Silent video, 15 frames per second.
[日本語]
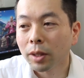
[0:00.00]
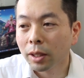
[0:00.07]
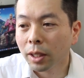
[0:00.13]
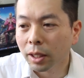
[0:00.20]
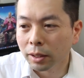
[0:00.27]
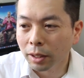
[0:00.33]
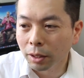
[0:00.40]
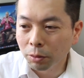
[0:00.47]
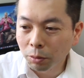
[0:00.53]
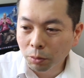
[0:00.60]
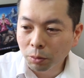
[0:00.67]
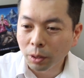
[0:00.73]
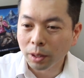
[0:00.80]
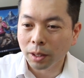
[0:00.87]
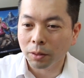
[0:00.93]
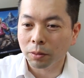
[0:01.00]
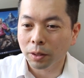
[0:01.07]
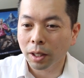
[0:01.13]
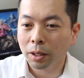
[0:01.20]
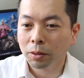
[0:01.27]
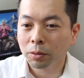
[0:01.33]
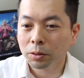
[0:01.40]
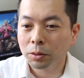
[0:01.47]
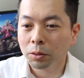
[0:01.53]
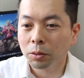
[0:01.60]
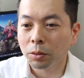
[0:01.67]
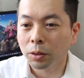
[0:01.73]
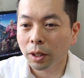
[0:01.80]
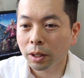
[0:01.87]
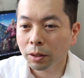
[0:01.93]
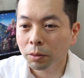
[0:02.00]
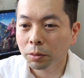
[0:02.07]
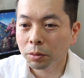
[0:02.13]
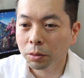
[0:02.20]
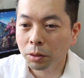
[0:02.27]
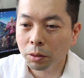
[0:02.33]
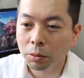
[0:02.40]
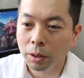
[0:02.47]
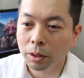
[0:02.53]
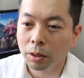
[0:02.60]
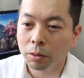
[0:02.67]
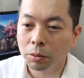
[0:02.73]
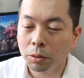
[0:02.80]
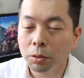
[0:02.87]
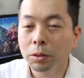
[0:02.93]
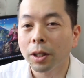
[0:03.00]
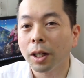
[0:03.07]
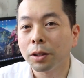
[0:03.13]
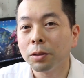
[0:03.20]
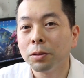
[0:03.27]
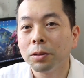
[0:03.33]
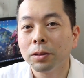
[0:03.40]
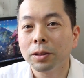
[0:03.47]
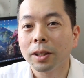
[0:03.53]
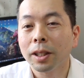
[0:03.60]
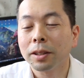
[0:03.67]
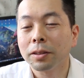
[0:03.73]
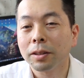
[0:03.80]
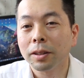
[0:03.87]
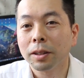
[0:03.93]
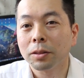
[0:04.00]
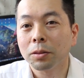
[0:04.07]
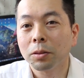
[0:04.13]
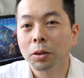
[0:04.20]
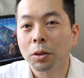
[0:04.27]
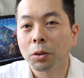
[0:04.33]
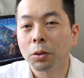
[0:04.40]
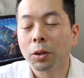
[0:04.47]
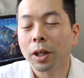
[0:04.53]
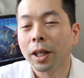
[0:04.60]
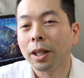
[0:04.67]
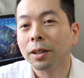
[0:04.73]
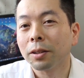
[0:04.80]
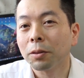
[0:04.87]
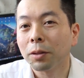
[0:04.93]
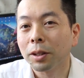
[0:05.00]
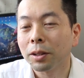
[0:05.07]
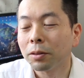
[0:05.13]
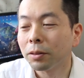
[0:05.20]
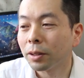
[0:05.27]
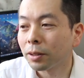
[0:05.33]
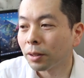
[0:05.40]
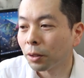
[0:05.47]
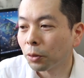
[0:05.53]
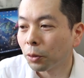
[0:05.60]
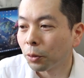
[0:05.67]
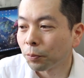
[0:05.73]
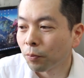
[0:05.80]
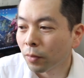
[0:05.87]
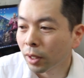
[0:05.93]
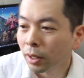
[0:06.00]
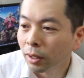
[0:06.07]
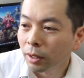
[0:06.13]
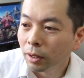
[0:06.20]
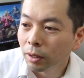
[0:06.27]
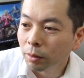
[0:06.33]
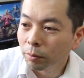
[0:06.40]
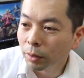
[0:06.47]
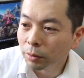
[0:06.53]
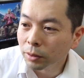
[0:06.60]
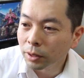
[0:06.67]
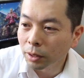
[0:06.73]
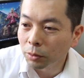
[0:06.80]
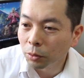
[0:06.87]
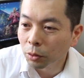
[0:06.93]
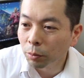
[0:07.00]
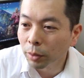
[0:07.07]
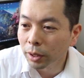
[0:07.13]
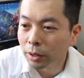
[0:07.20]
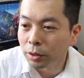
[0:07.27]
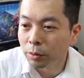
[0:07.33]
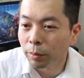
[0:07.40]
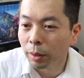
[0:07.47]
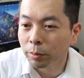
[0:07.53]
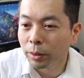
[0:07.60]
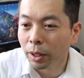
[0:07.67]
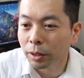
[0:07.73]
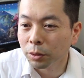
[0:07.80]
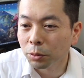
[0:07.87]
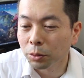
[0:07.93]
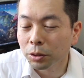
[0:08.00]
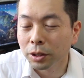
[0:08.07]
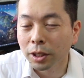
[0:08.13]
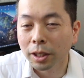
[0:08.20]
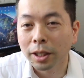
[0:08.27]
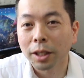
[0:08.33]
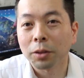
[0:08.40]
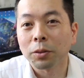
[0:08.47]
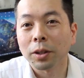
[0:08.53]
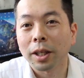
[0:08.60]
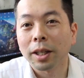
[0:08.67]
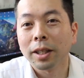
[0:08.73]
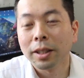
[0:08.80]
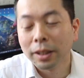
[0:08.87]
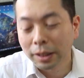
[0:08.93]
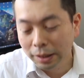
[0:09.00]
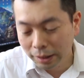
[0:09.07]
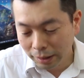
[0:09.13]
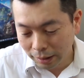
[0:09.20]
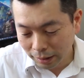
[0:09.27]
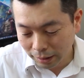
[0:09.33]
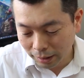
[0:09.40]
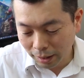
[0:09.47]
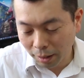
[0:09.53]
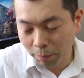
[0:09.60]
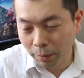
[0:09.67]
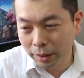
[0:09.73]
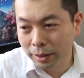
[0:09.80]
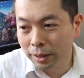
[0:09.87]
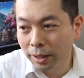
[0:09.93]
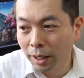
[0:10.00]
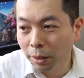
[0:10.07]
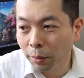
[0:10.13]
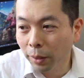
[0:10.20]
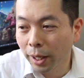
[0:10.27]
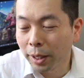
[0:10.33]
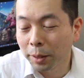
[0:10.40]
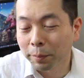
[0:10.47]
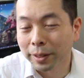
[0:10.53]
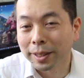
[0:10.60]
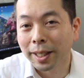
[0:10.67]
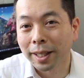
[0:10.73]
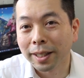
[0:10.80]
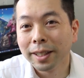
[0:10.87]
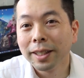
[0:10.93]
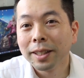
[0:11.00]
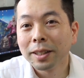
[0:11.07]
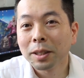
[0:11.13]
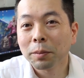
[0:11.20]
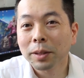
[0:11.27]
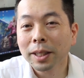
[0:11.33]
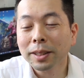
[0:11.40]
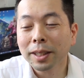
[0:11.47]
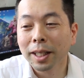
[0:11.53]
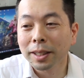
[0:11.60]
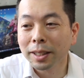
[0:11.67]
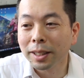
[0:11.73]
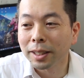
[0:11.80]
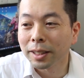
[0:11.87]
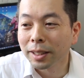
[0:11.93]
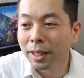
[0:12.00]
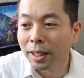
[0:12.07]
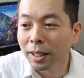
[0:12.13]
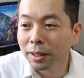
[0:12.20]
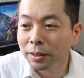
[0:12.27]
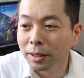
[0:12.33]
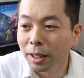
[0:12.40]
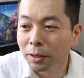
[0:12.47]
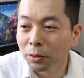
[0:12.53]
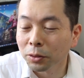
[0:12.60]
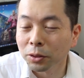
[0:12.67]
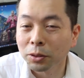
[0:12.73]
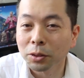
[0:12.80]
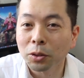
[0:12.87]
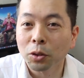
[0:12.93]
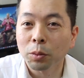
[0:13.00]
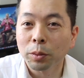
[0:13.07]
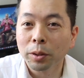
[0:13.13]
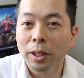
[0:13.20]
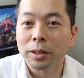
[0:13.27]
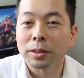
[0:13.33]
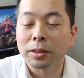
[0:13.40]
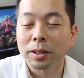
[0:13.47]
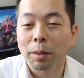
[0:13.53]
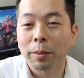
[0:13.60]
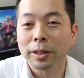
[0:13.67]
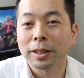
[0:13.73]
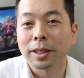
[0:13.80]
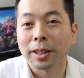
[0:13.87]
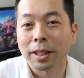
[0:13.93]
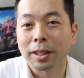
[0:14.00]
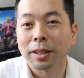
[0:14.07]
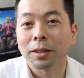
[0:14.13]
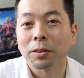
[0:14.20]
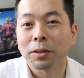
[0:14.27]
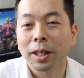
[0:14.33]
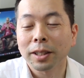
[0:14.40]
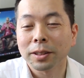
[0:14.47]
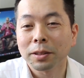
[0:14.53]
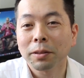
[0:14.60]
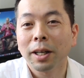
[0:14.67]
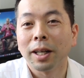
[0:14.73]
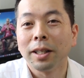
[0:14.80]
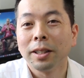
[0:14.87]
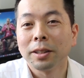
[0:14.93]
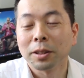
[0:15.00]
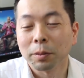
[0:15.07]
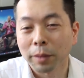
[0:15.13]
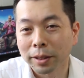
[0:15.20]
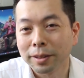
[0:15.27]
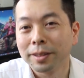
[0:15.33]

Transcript: なんかネットとかだとねちょっとねこのストリートファイターの竜が優遇されすぎですごい強キャラって言われてるんですけどまあ、うつさんそこまでスマブラ上手じゃないのであんまり違いは分かりませんでも確かにキャラクターの作り込みは凄まじいなっていう感じはしま